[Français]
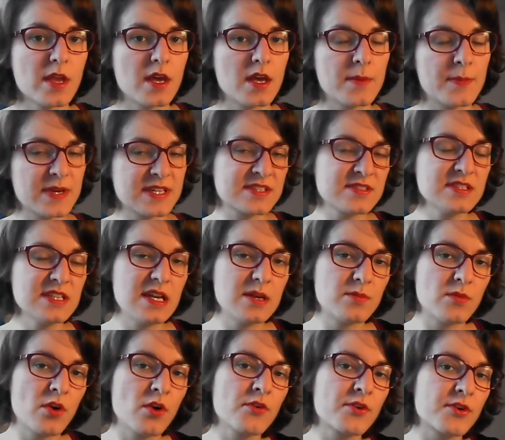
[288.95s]
Et
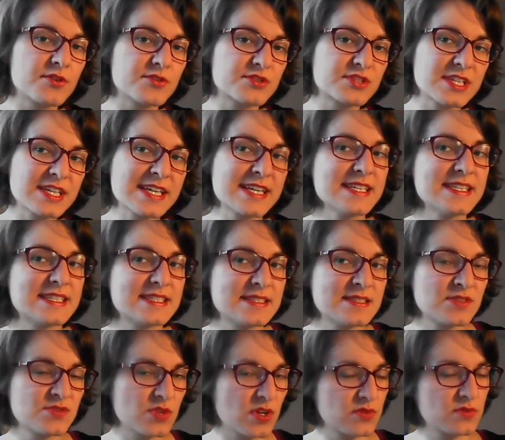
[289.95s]
personnellement, quand j'écris des
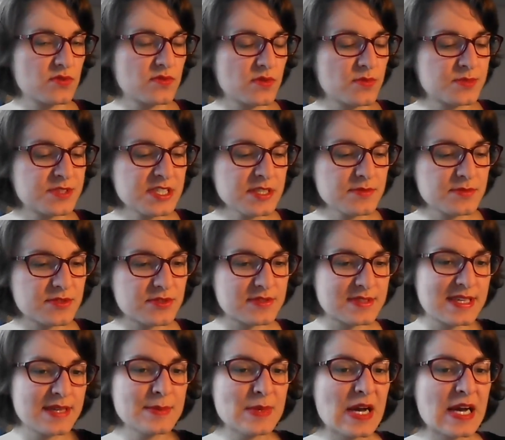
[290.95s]
histoires de vampires, puisque
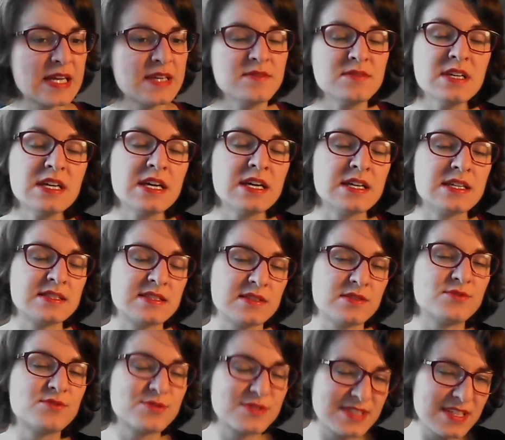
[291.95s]
ça m'arrive,
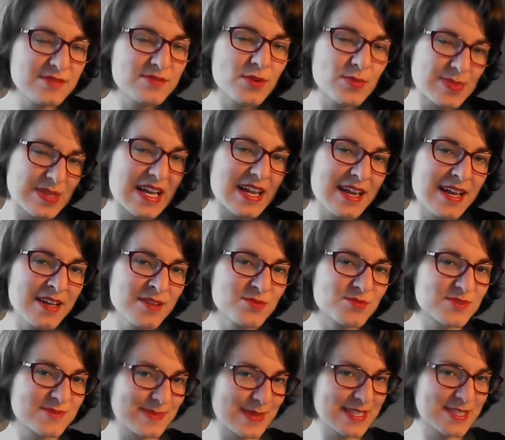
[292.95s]
c'est de ces vampires-là
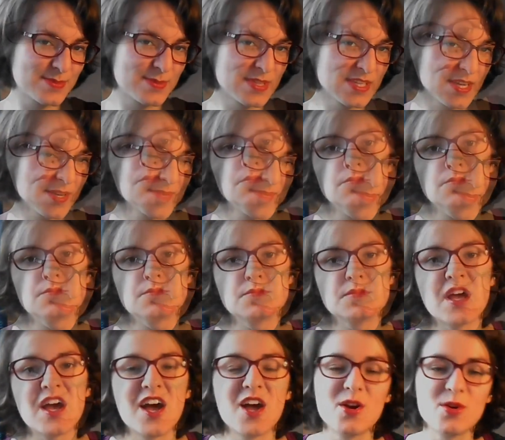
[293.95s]
dont je m'inspire.
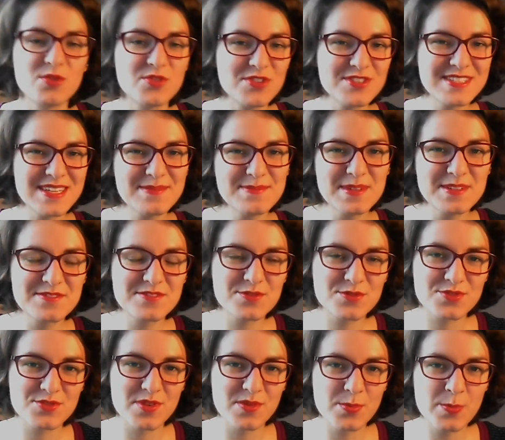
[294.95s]
Le deuxième livre
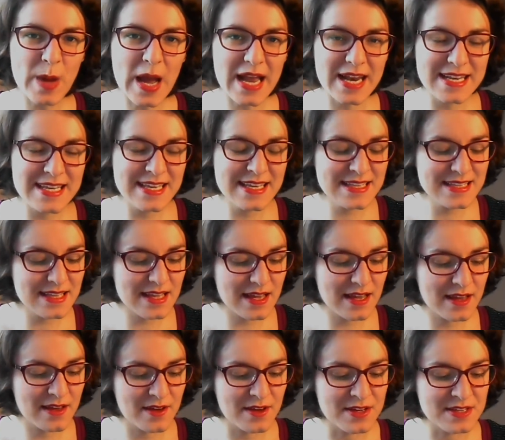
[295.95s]
dont je vais parler,
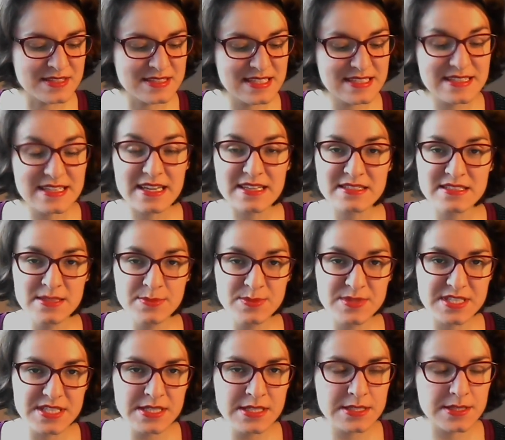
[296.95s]
euh, c'est un
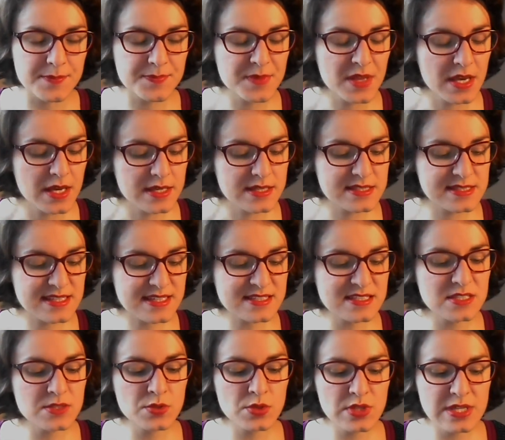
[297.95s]
diptyque qui
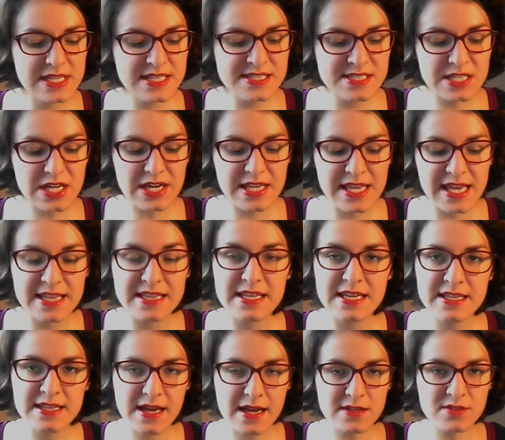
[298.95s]
s'intitule L'historienne
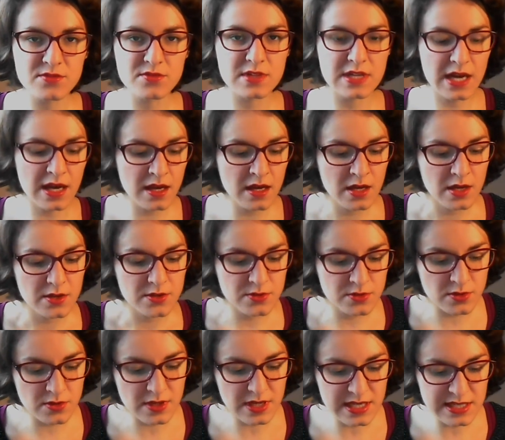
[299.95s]
et Dracula
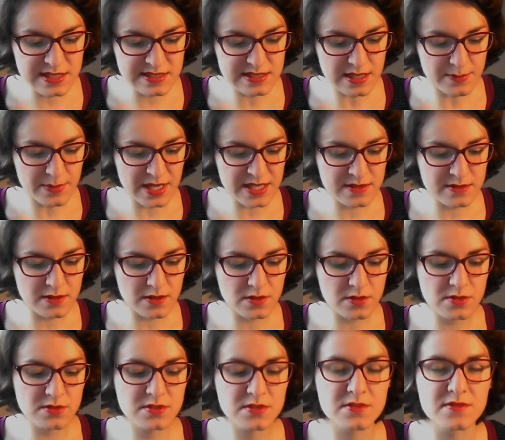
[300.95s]
de Elisabeth
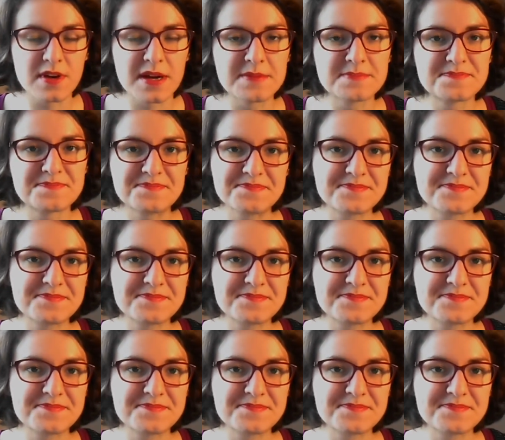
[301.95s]
Kostova.